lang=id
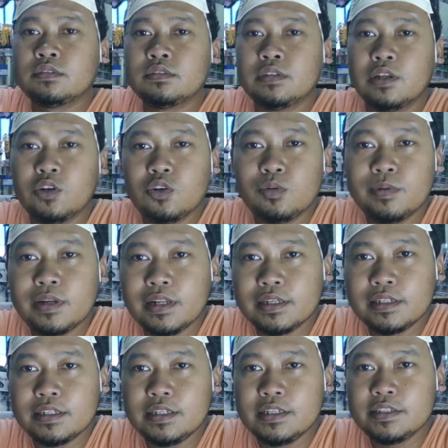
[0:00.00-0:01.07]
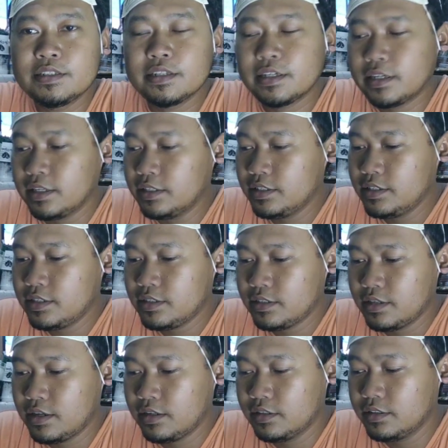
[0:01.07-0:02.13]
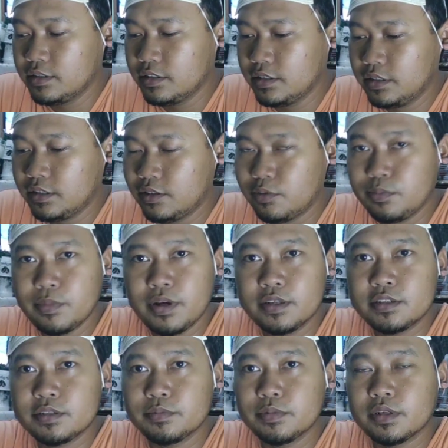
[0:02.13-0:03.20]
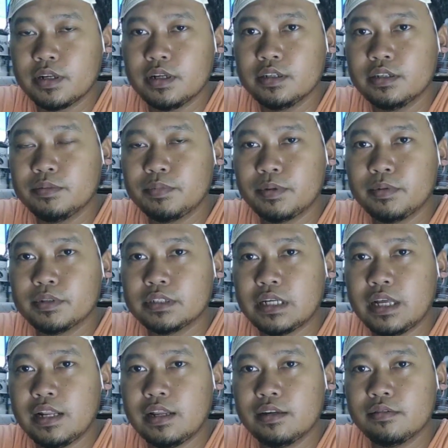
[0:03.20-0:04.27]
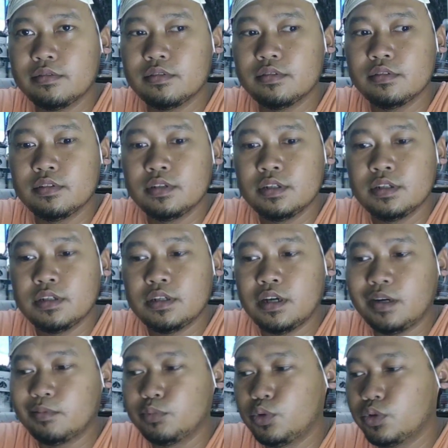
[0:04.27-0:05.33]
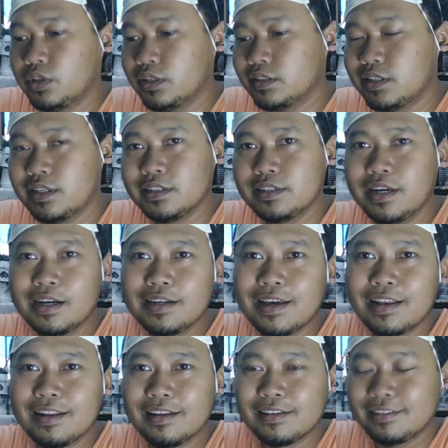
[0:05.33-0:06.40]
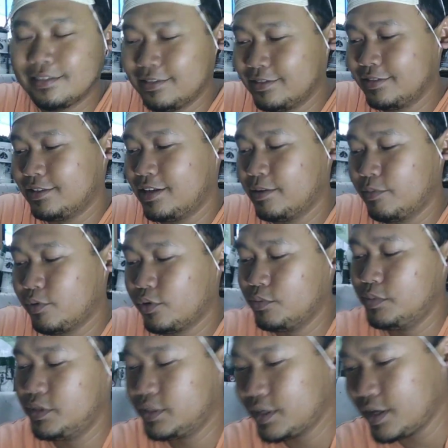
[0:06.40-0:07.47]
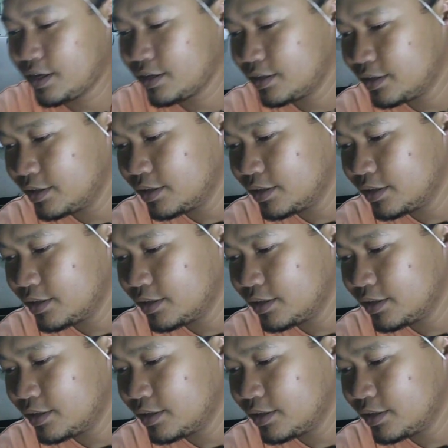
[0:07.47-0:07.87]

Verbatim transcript: Halo, balik lagi di channel ini ya. Di sini kita membahas mengenai permasalahan updruk yang sering gagal ya. Kenapa kok bisa?